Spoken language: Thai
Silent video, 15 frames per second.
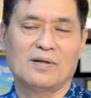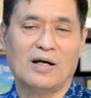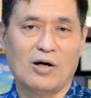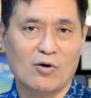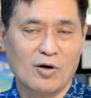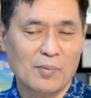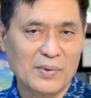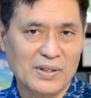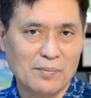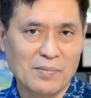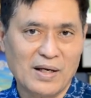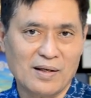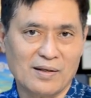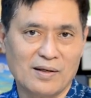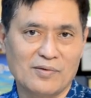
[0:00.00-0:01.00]
เอาเข้าไปใน
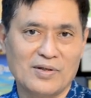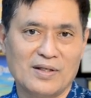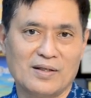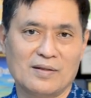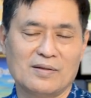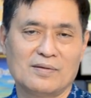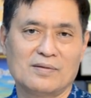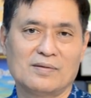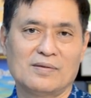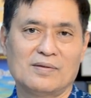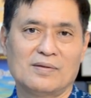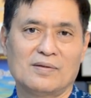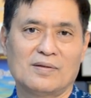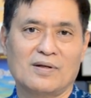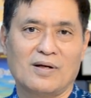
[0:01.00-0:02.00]
บ้านแล้วเนี่ย
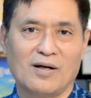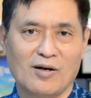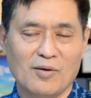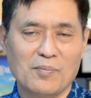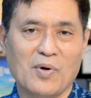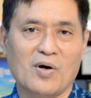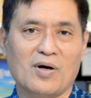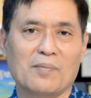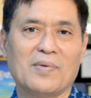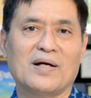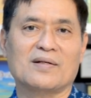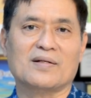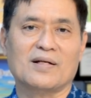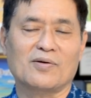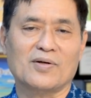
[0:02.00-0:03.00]
เขาเหมาะกับบ้า
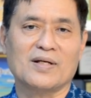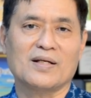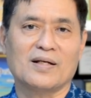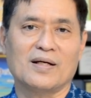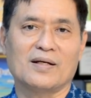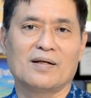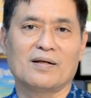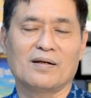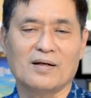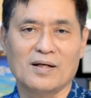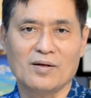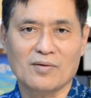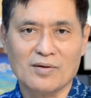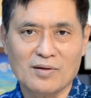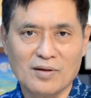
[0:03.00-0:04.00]
นเราแค่ไหน แล้
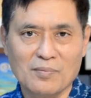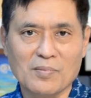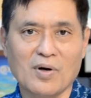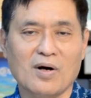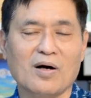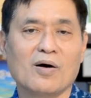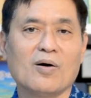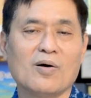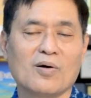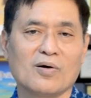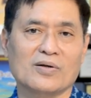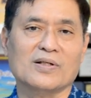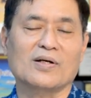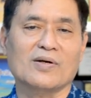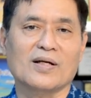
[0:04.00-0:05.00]
วก็เหมาะกับห้องข
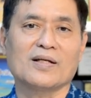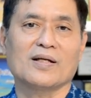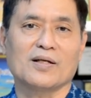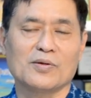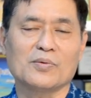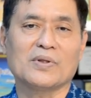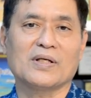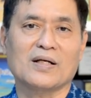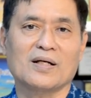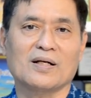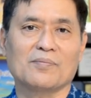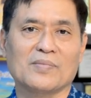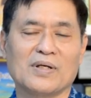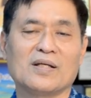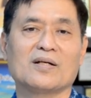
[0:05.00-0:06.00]
องเราแค่ไหนด้วยนะครั
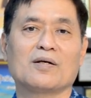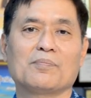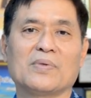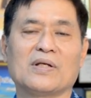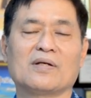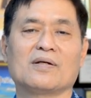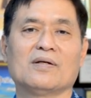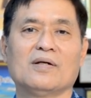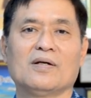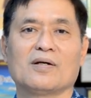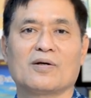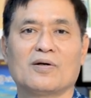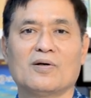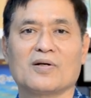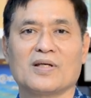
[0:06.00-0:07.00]
บ อันนี้ก็เป็น
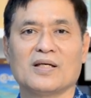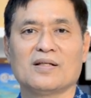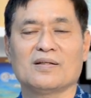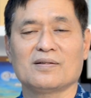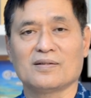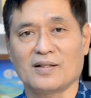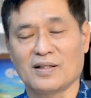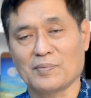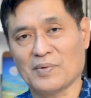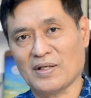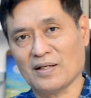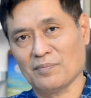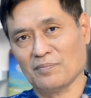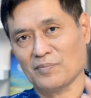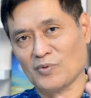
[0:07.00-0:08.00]
ข้อคิดอย่าลืมนะค
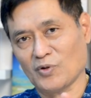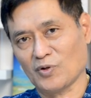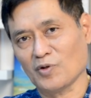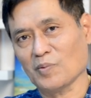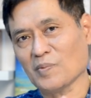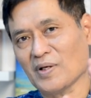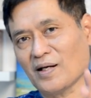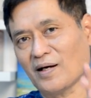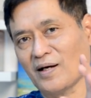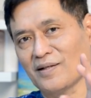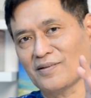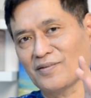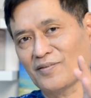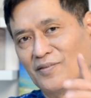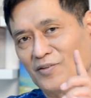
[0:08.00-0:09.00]
รับ โทนน้ำบาลาน
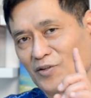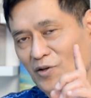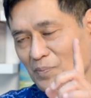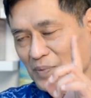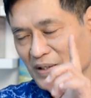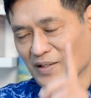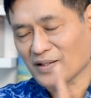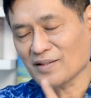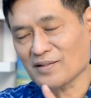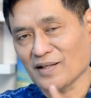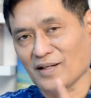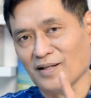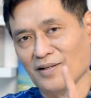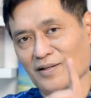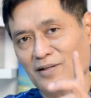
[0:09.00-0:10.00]
ต้องเป็นเรื่องให
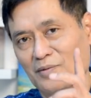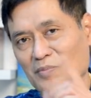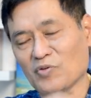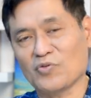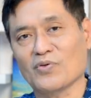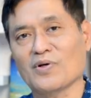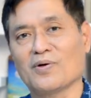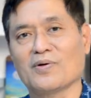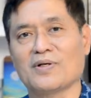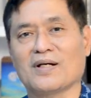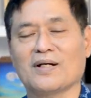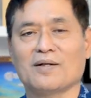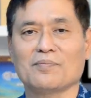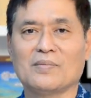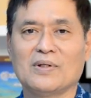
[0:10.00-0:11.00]
ญ่แล้วก็มีสิข้อนะ
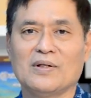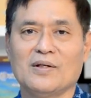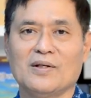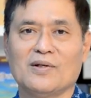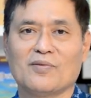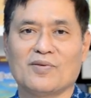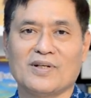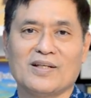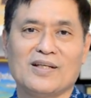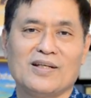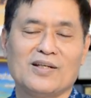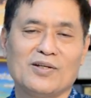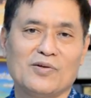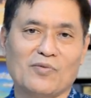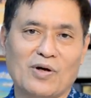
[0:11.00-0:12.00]
ครับ วันนี้
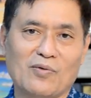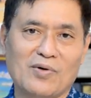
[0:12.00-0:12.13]
หวัง